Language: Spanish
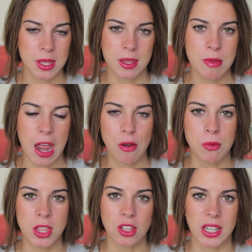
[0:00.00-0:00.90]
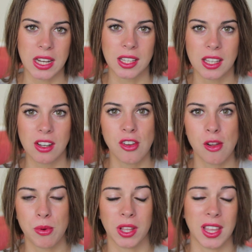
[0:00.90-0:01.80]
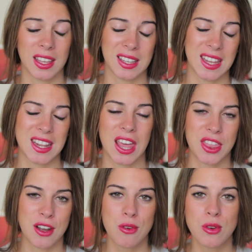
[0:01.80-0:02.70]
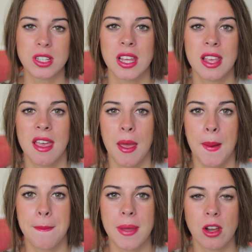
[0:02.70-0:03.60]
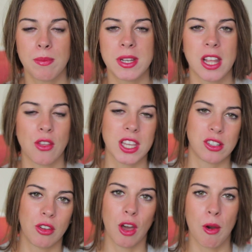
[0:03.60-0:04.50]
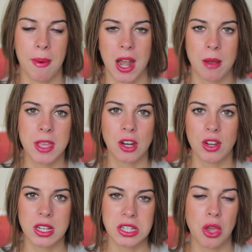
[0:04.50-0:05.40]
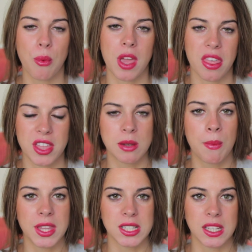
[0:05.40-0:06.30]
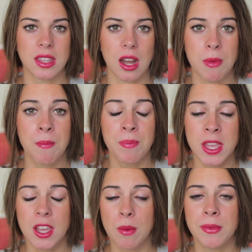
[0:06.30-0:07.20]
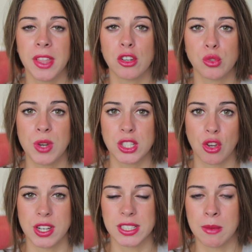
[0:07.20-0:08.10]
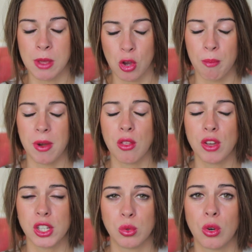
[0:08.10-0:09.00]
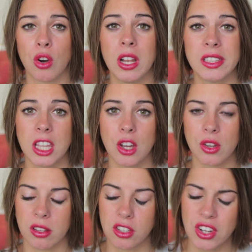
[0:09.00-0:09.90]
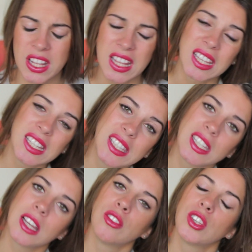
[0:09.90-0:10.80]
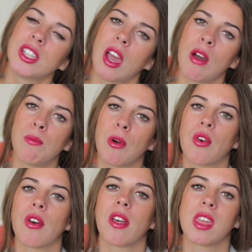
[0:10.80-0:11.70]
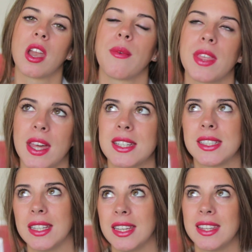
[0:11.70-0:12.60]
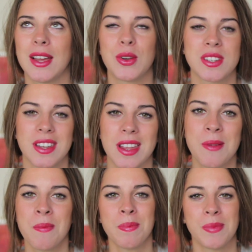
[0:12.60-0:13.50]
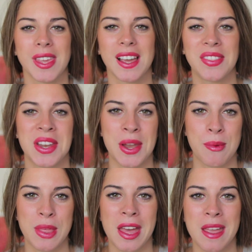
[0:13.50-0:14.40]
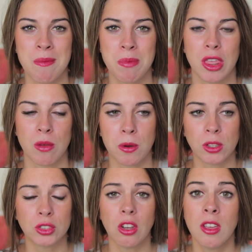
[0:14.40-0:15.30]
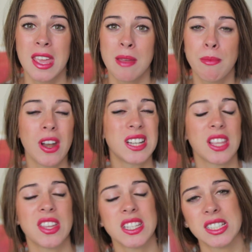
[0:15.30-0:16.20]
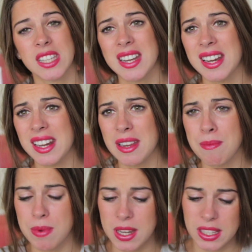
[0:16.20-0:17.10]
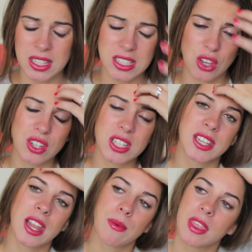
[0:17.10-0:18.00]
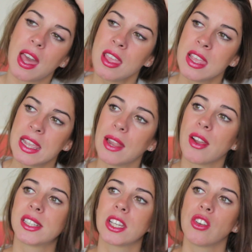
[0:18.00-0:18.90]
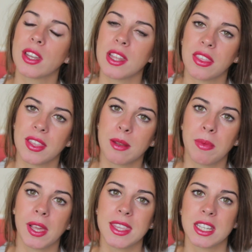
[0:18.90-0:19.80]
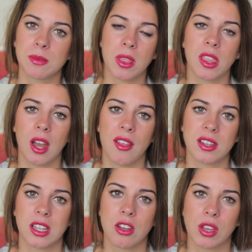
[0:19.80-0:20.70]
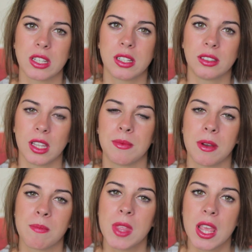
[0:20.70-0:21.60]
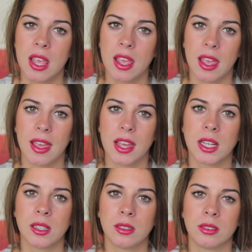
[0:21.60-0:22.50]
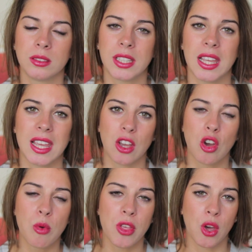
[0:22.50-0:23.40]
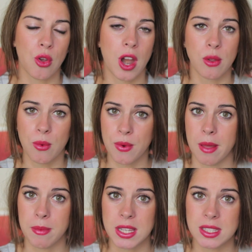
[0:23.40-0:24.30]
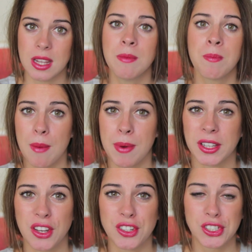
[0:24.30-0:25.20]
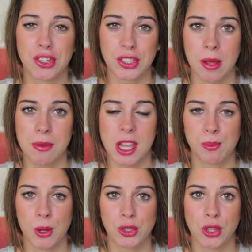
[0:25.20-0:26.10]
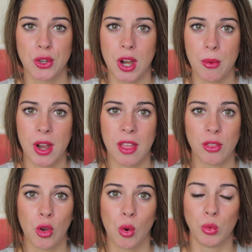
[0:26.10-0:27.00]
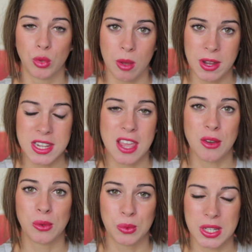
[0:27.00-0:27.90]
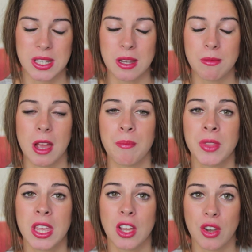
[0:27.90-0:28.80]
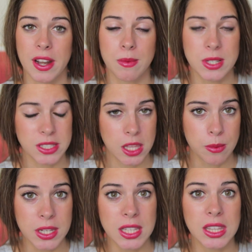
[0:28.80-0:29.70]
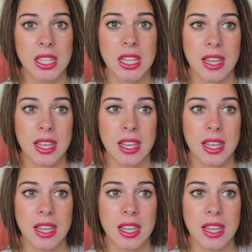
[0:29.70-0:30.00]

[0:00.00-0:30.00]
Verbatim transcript: mirar un vídeo tranquilo, ¿no? Porque quería hacer looks, pero he pensado que se lo dejo para el miércoles y hoy voy a hacer simplemente sentarme y comentaros unas cosas que me he comprado. Es un haul de decoración y tirando ya un poco hacia Navidad. Sí, ya lo sé, me encanta Navidad, empiezo pronto, pero las tiendas ya están repletas de cosas de Navidad y la verdad es que yo quería hacer pequeñas pinceladas en lo que es el tema eh, de cómo decorar una mesa. Aparte, no sé si lo sabíais, pero estoy colaborando junto a María y junto a Silvia con la revista Divinity.